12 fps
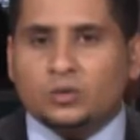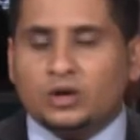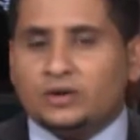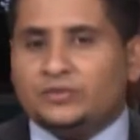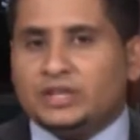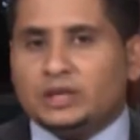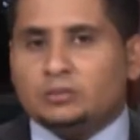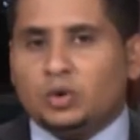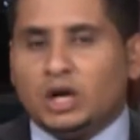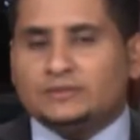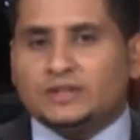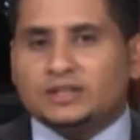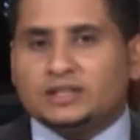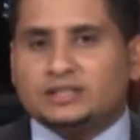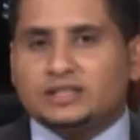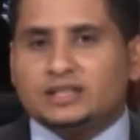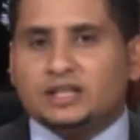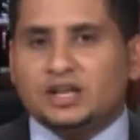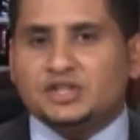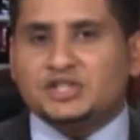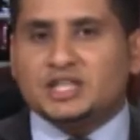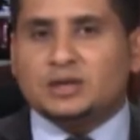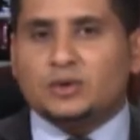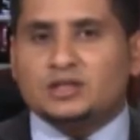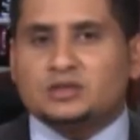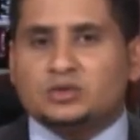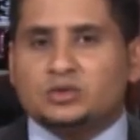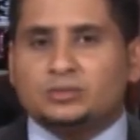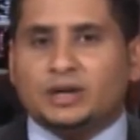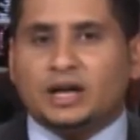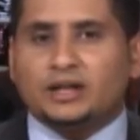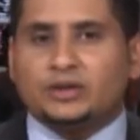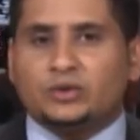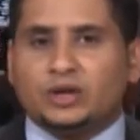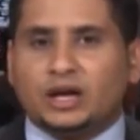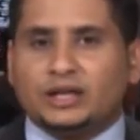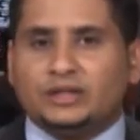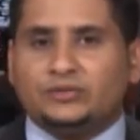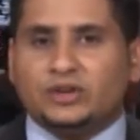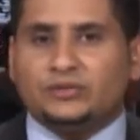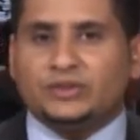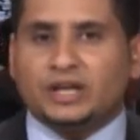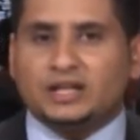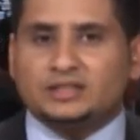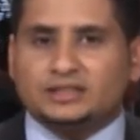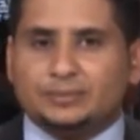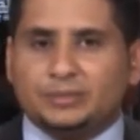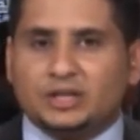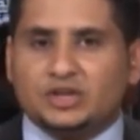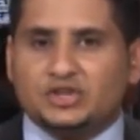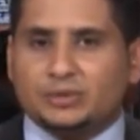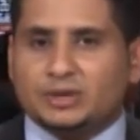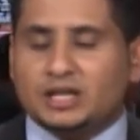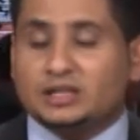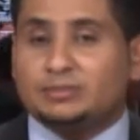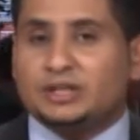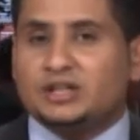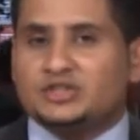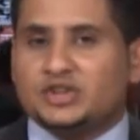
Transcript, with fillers: وفي محافظة لحج تتواصل المعارك العنيفة في عدد من الجبهات بين